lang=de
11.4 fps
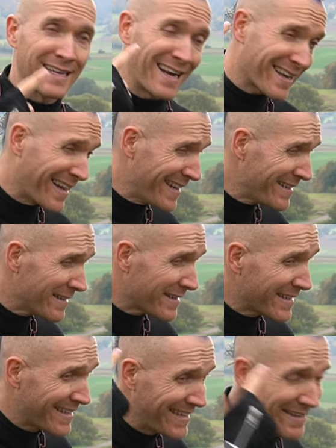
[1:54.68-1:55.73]
gar keine
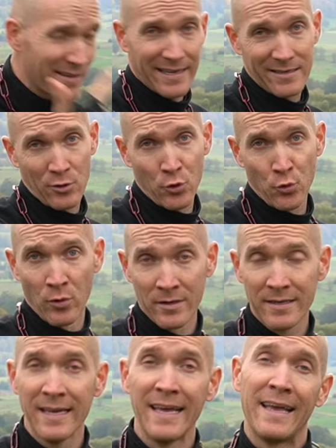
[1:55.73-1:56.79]
Kinder
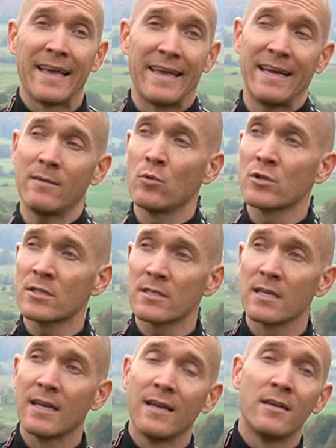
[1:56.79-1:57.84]
anknurren. Er muss
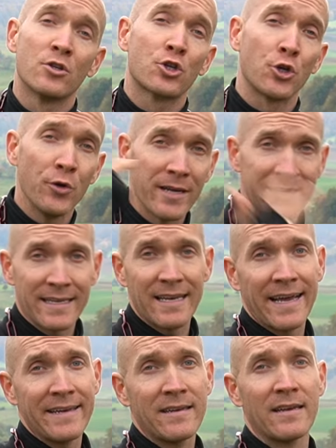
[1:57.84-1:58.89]
schön an der
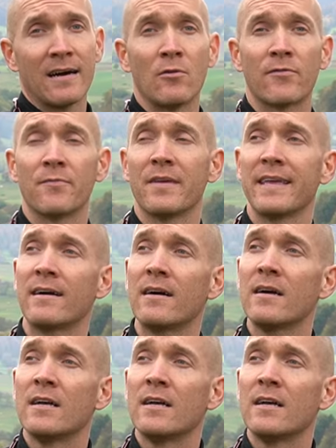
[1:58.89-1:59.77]
Leine laufen. Er